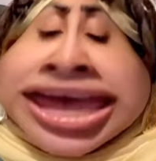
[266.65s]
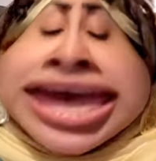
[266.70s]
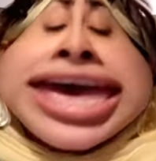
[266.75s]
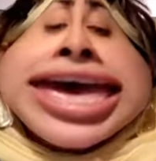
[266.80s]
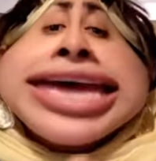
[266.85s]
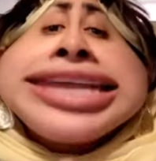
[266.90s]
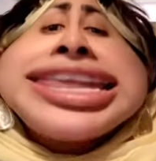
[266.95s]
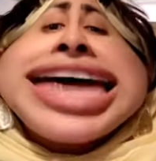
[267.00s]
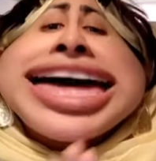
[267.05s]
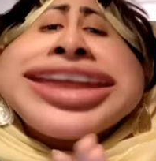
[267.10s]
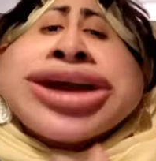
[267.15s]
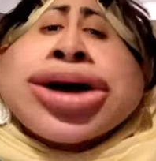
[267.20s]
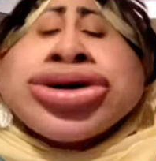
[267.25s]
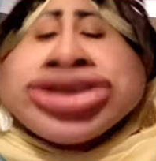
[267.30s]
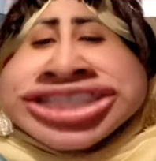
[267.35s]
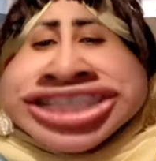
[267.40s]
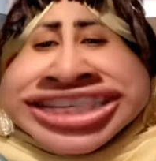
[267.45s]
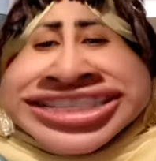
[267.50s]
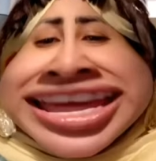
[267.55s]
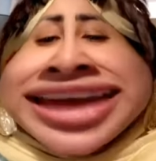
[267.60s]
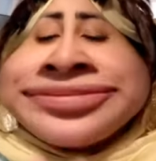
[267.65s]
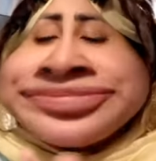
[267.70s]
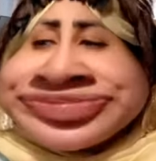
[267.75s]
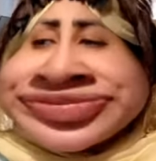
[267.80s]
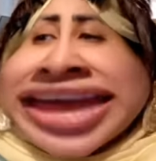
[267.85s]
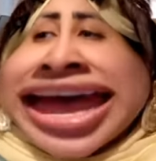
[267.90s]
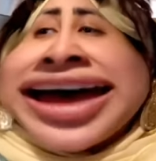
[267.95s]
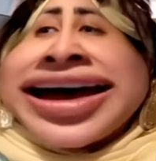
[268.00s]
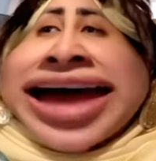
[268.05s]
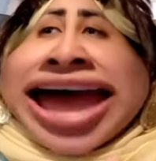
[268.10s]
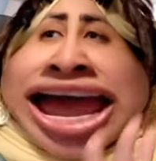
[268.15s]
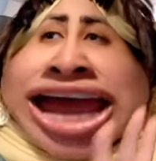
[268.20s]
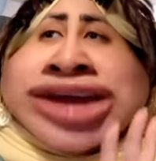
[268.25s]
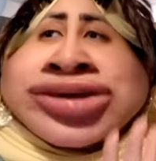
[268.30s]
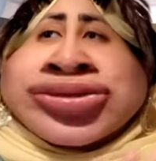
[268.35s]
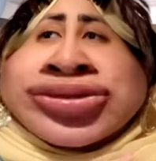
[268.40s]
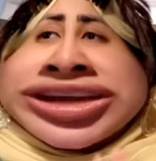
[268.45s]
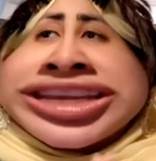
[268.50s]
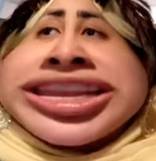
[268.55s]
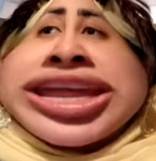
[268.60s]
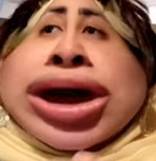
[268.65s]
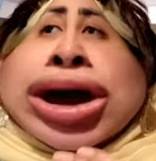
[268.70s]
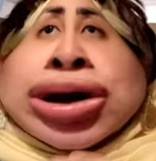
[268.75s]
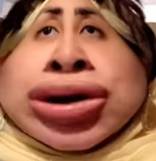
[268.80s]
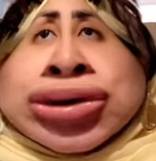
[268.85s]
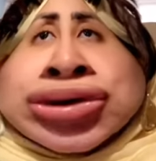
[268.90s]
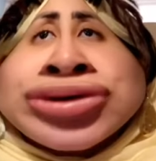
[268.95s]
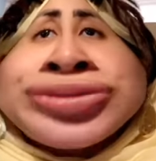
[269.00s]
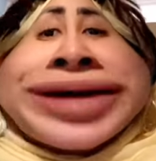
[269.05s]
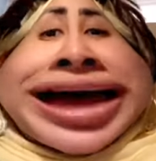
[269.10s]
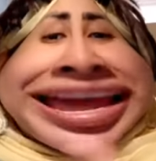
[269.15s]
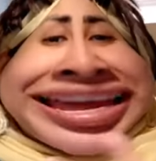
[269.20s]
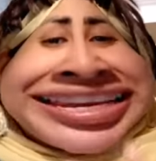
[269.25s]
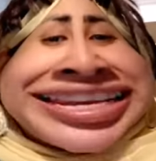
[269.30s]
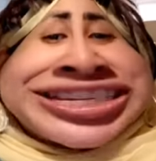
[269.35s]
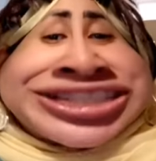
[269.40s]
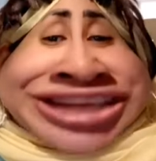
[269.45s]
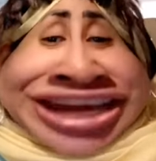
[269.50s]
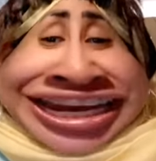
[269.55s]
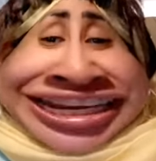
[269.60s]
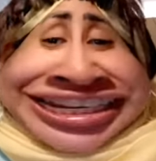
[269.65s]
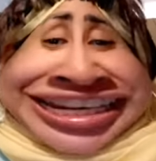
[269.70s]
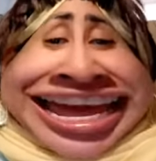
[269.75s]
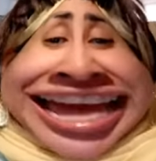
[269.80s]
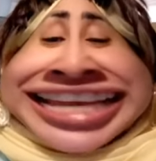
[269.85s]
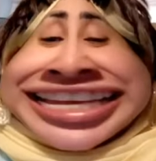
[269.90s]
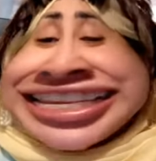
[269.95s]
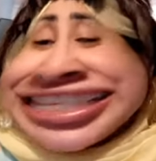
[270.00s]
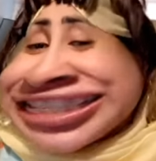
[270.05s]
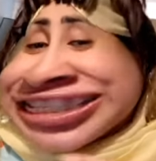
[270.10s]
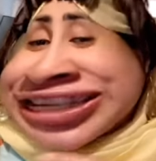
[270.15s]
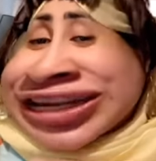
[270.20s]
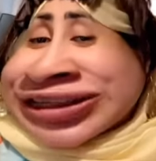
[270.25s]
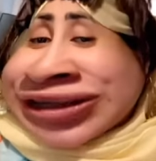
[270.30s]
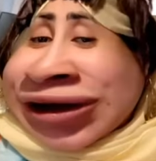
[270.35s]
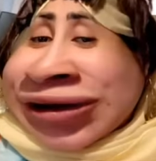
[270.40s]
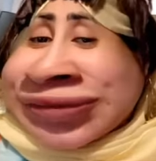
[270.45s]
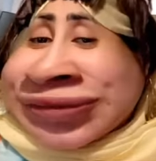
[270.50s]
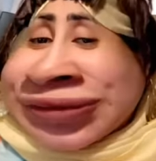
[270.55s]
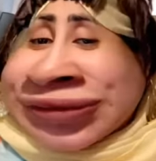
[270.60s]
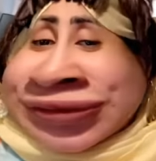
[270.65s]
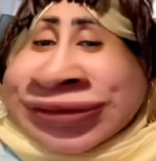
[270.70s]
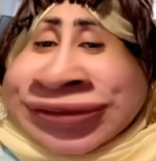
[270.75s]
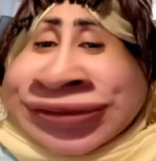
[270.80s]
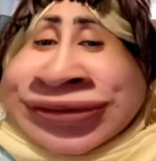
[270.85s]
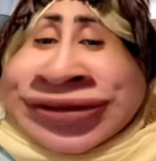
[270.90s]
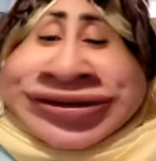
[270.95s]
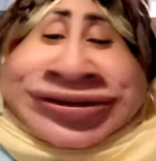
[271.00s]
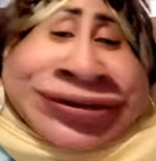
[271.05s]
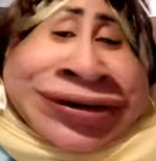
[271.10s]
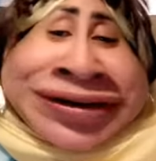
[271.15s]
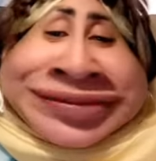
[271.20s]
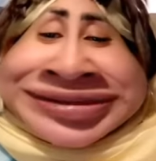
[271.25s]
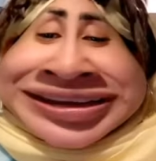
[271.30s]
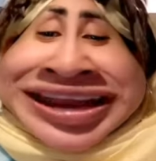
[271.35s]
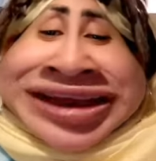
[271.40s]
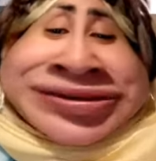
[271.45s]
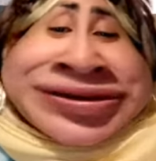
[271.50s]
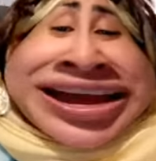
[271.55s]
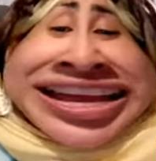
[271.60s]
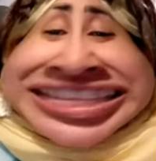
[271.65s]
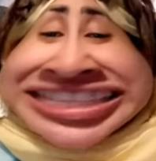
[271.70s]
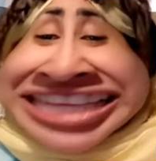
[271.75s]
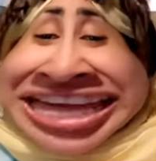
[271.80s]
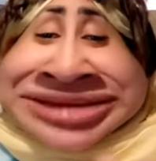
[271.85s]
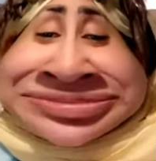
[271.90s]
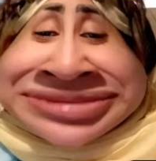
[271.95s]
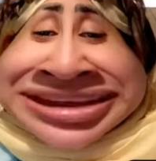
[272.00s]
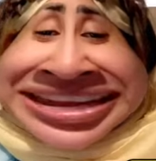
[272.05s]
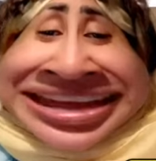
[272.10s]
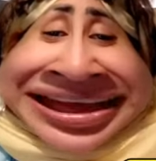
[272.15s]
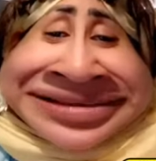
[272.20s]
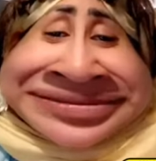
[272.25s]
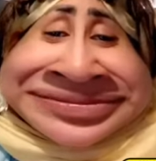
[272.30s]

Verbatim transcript: لا انا قلت ده آه، حلو ده جروب عائله سعيده اكيد ستغمره نوع من انواع التربيه